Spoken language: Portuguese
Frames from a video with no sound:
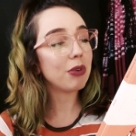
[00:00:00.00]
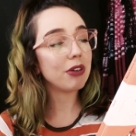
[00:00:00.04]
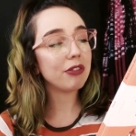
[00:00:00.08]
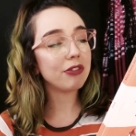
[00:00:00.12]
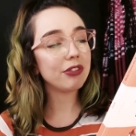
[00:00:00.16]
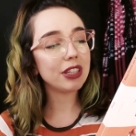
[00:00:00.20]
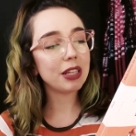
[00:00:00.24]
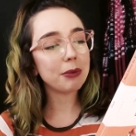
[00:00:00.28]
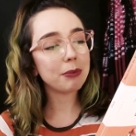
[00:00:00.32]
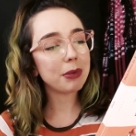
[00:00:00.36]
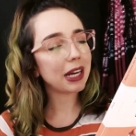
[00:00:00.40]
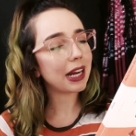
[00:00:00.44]
uma
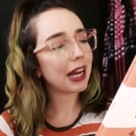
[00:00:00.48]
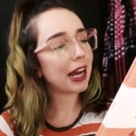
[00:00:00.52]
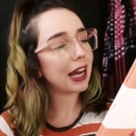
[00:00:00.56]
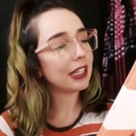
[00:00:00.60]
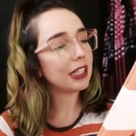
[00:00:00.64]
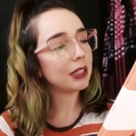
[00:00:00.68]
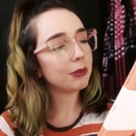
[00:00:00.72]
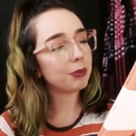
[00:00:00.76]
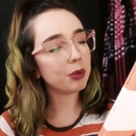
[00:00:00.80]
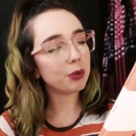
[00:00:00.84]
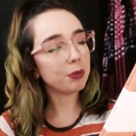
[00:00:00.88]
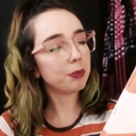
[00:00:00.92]
vida
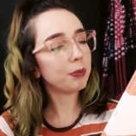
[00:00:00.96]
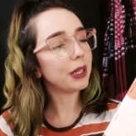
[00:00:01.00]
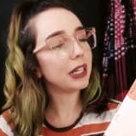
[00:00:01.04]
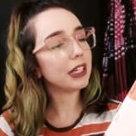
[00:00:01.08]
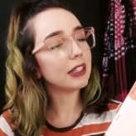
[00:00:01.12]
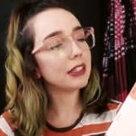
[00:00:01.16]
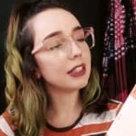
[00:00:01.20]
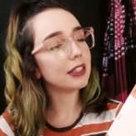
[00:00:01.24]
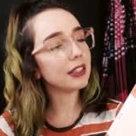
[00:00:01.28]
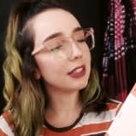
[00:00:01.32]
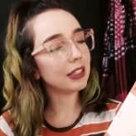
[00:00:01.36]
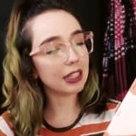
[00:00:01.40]
marcada por
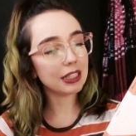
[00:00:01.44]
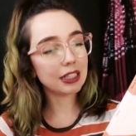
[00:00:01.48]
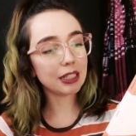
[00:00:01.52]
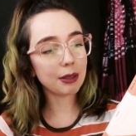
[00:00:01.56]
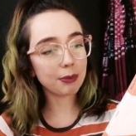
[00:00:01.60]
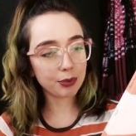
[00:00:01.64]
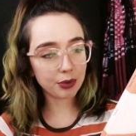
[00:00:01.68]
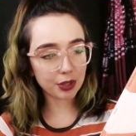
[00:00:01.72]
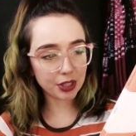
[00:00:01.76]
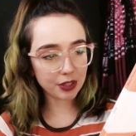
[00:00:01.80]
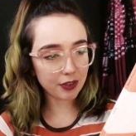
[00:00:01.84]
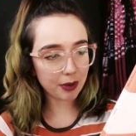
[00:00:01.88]
perdas e
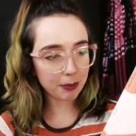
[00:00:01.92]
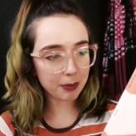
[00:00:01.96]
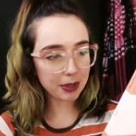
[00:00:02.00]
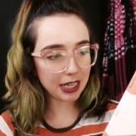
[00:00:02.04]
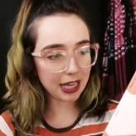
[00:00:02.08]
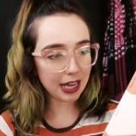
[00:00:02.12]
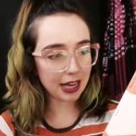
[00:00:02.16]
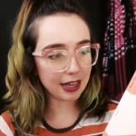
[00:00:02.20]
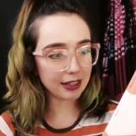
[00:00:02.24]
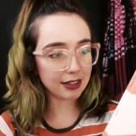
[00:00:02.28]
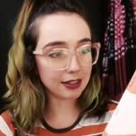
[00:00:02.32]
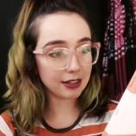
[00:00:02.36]
decepções
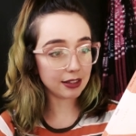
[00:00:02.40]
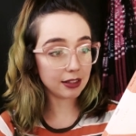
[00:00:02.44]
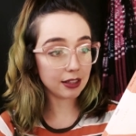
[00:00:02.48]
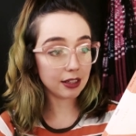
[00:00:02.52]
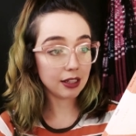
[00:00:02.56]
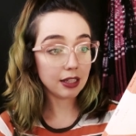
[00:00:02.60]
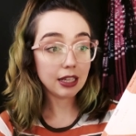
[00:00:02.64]
familiares,